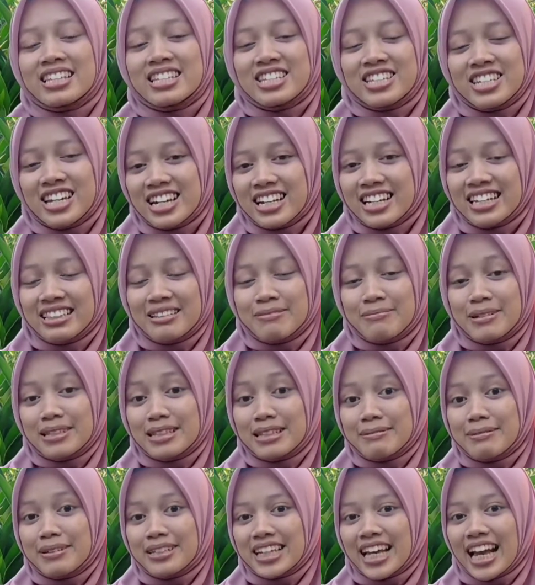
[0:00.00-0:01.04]
and share ke
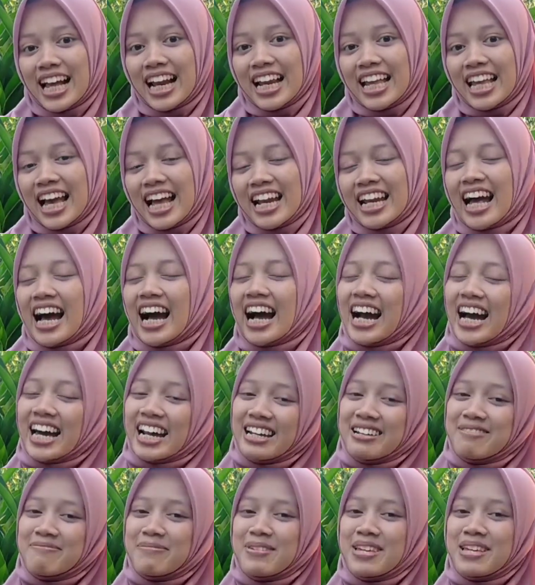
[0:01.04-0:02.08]
teman-teman kalian
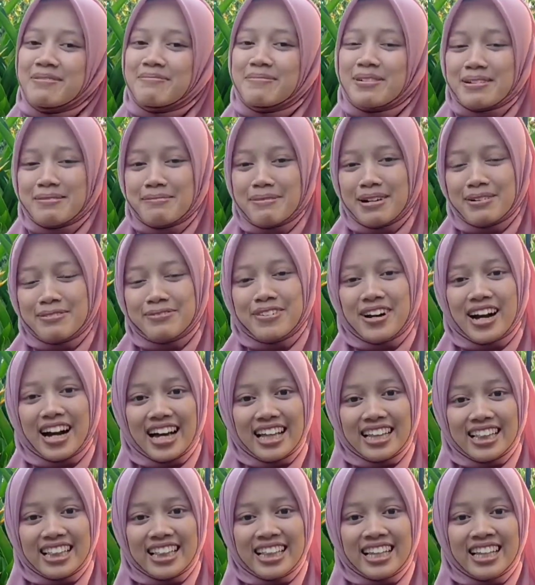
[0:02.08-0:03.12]
agar lebih
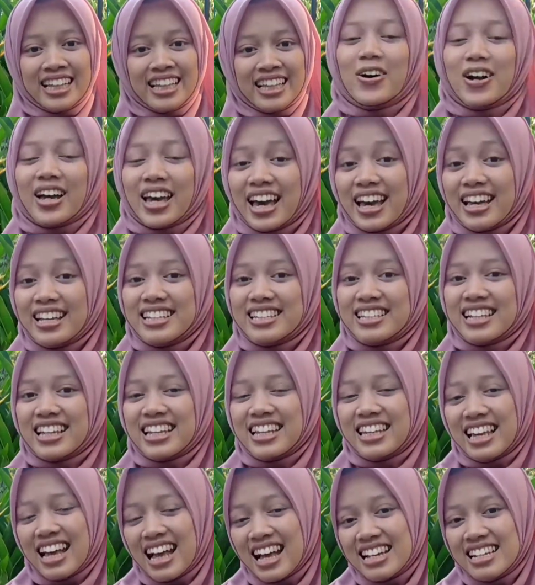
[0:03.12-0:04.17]
bermanfaat. Oke,
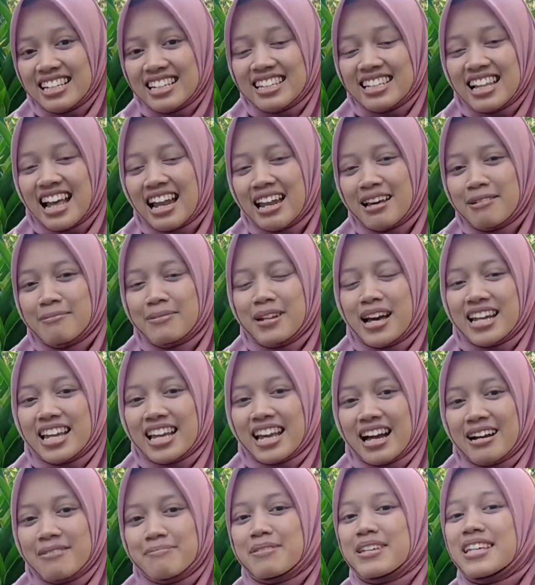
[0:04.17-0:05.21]
sekian. Salam
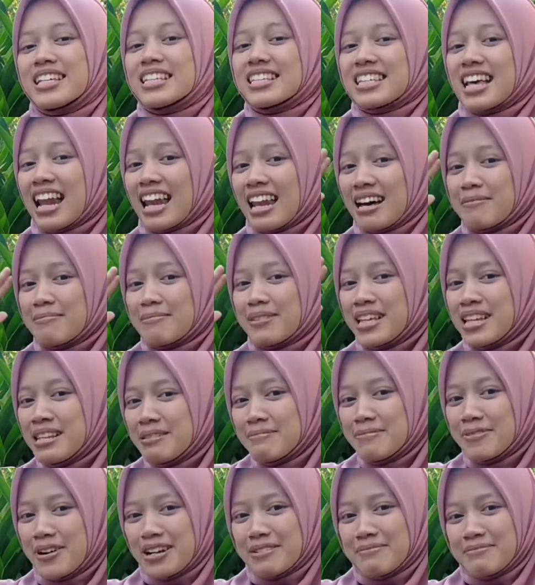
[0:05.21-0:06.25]
dari kami, salam
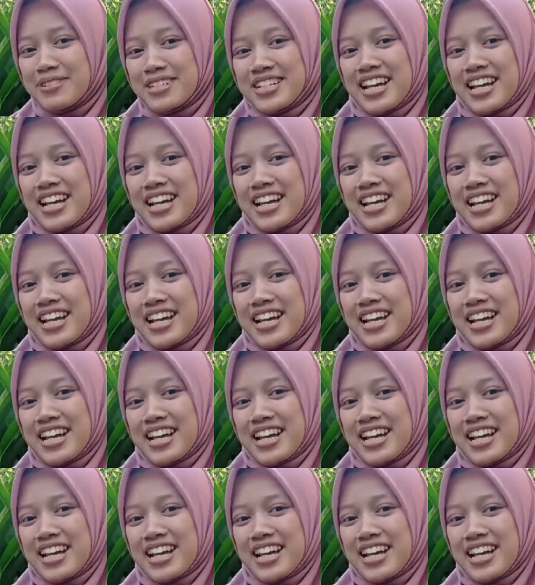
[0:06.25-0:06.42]
ilmuwan